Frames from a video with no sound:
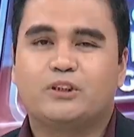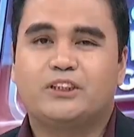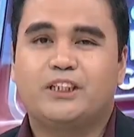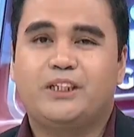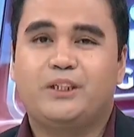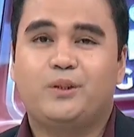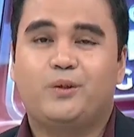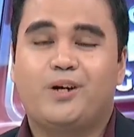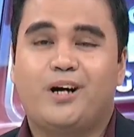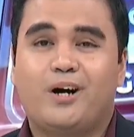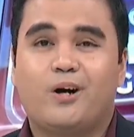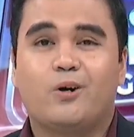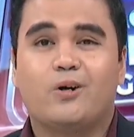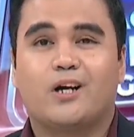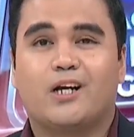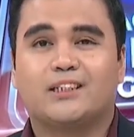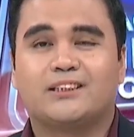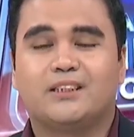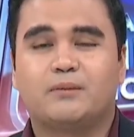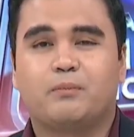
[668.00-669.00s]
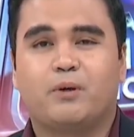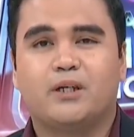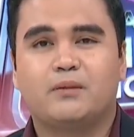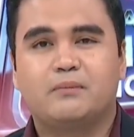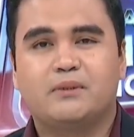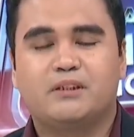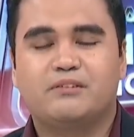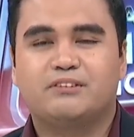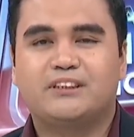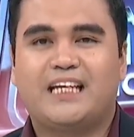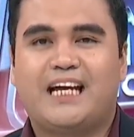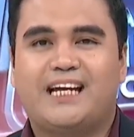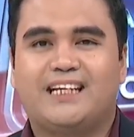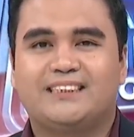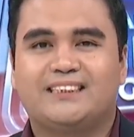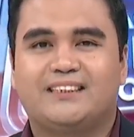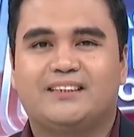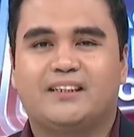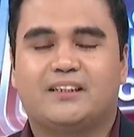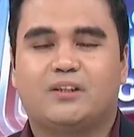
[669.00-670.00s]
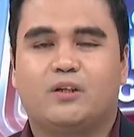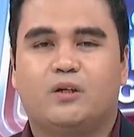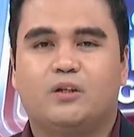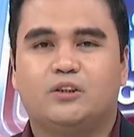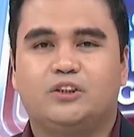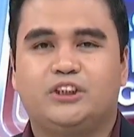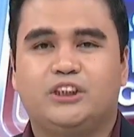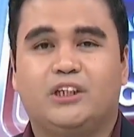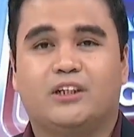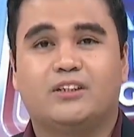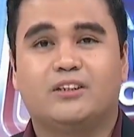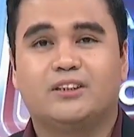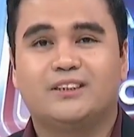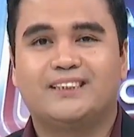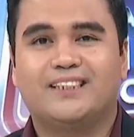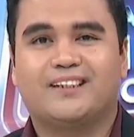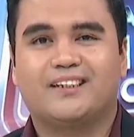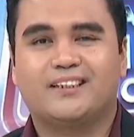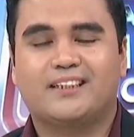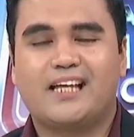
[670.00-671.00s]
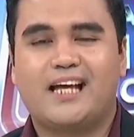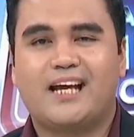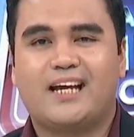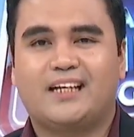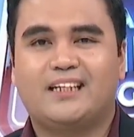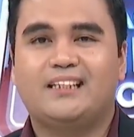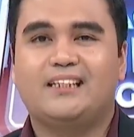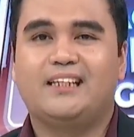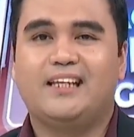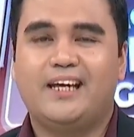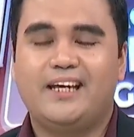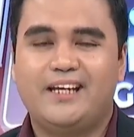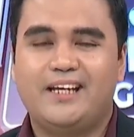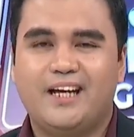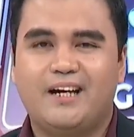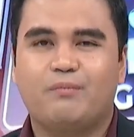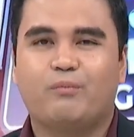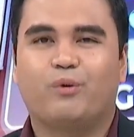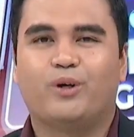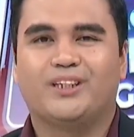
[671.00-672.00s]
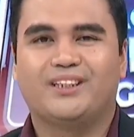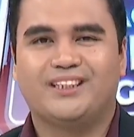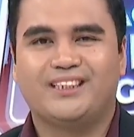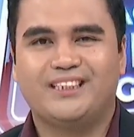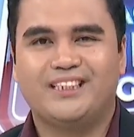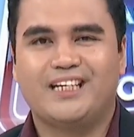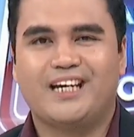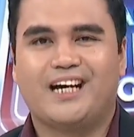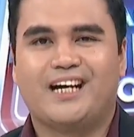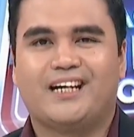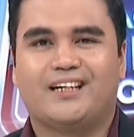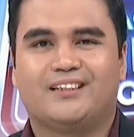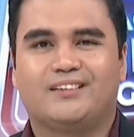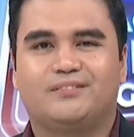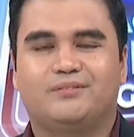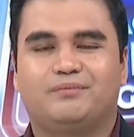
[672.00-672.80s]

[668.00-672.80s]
sa inyong ah, oras, Department of Science and Technology Undersecretary Leia Buendia.